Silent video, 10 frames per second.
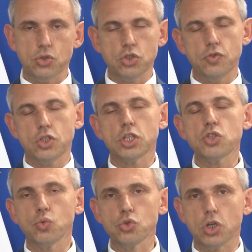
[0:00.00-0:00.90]
Oczywiście
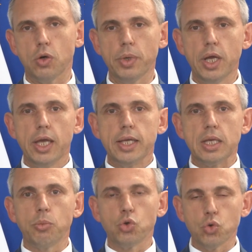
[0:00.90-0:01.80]
służą
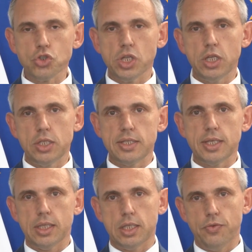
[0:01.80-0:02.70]
temu różne
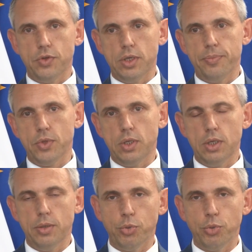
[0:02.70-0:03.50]
inicjatywy e,